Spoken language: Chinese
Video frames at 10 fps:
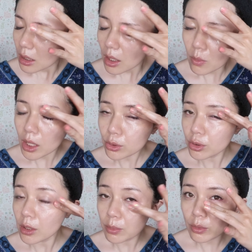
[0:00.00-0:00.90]
它完
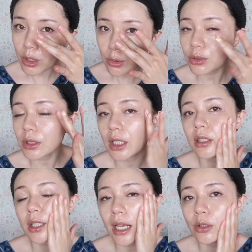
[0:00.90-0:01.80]
全不会有熏
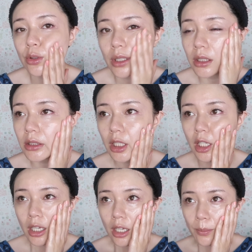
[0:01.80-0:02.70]
眼的感觉，而
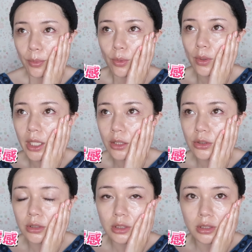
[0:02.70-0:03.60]
且不会
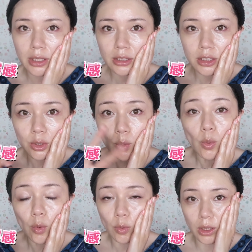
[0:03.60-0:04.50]
就是眼睛
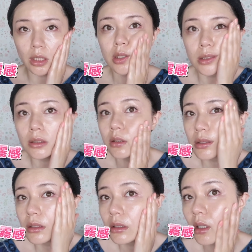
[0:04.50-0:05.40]
雾雾的。
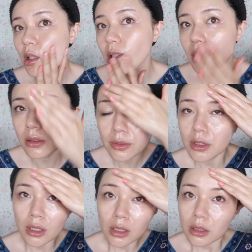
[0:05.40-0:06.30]
好，
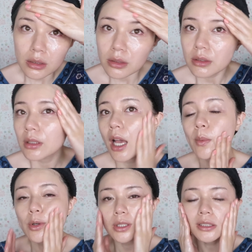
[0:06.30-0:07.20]

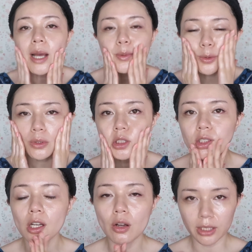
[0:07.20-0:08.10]
按摩的差不多
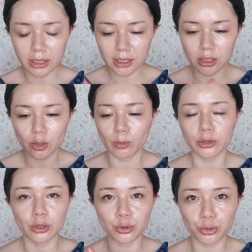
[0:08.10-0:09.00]
之后呢，接着我
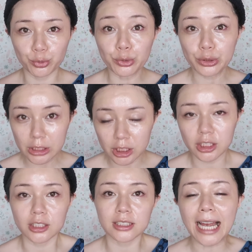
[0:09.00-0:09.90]
们就去浴
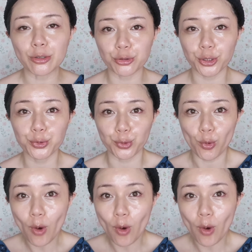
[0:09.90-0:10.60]
室加水乳